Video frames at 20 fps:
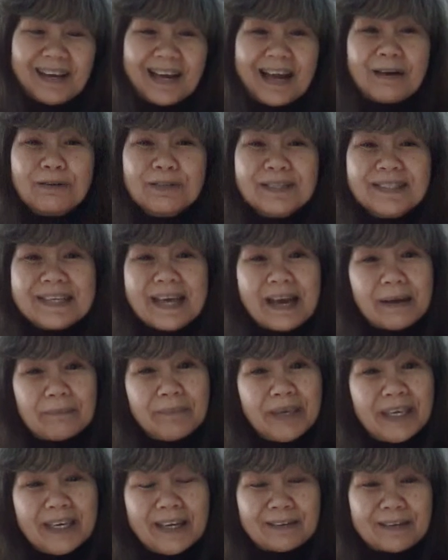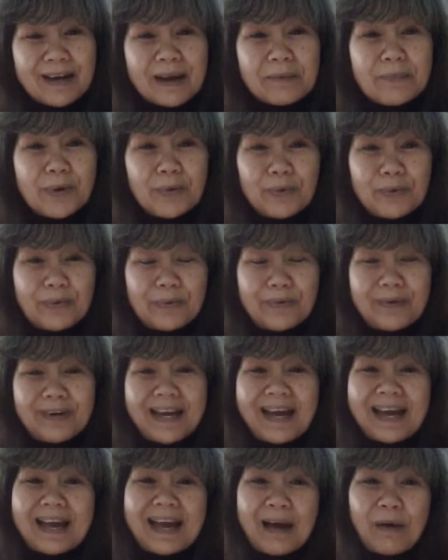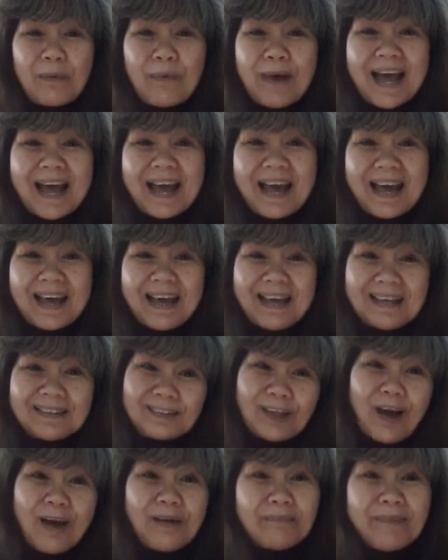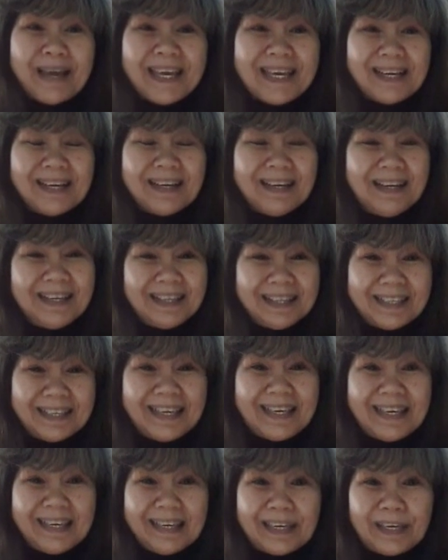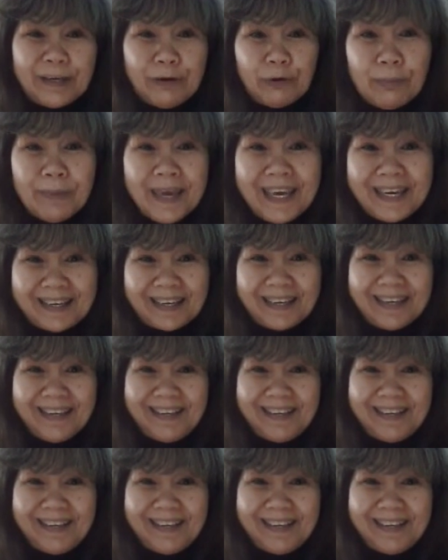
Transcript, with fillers: เขาจะมีระบุนะคะว่า ต้องไม่เกินกี่คิวบิก